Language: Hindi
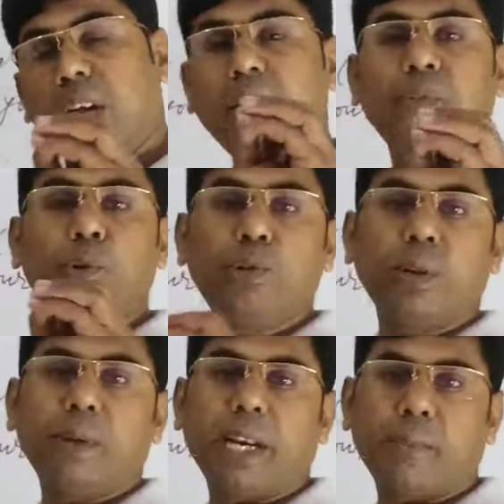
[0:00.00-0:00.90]
कन्फ्यूज़न
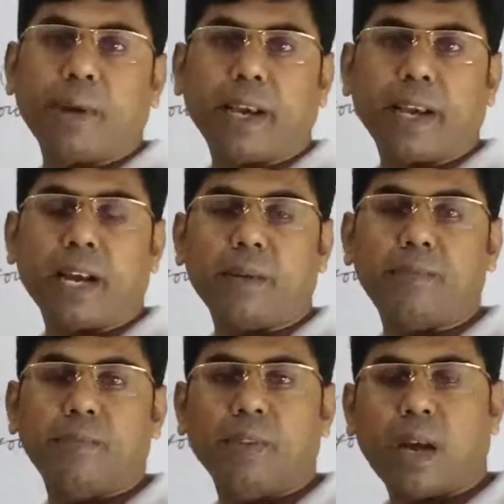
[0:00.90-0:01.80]
में नहीं पड़ेंगे आप
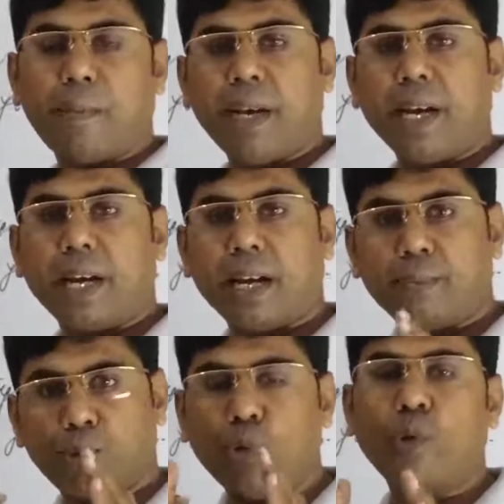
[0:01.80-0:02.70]
भी अगर
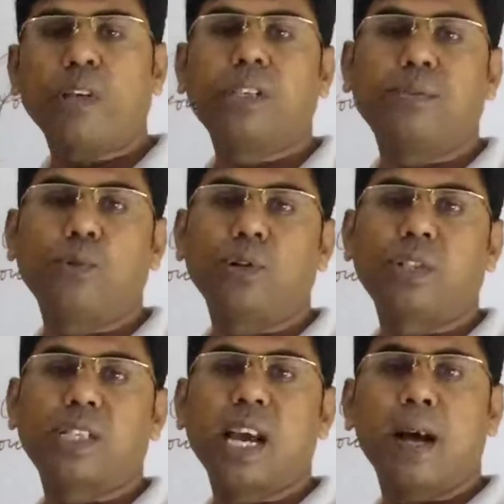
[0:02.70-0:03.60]
आप थोड़ा सा
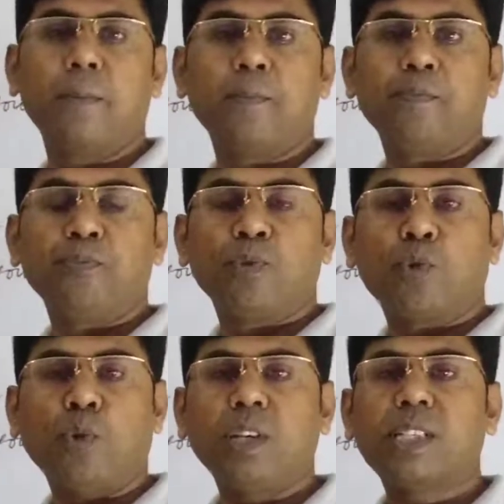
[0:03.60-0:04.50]
फोकस किया
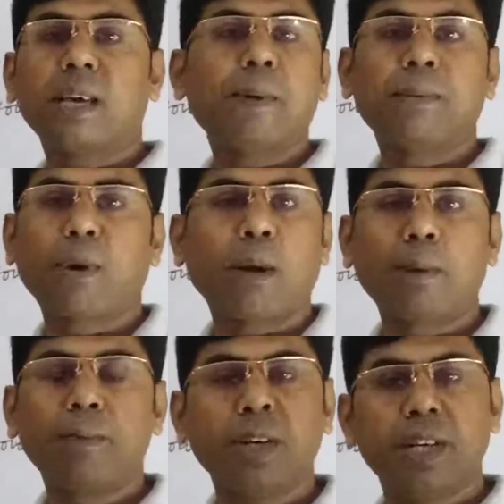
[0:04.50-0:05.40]
तो इसके बाद
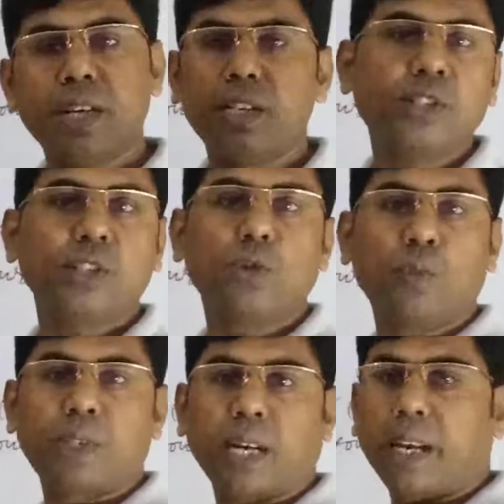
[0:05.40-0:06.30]
प्रॉब्लम निश्चित रूप
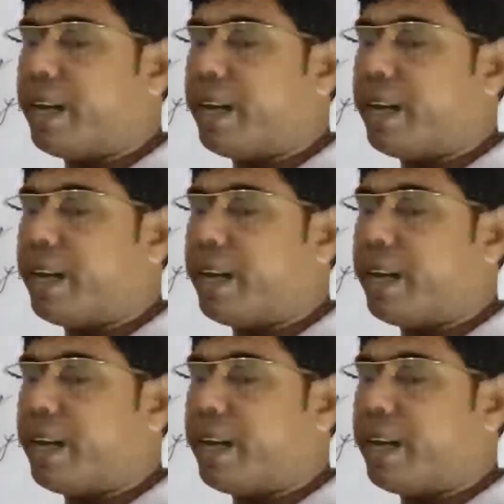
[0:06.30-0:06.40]
से नहीं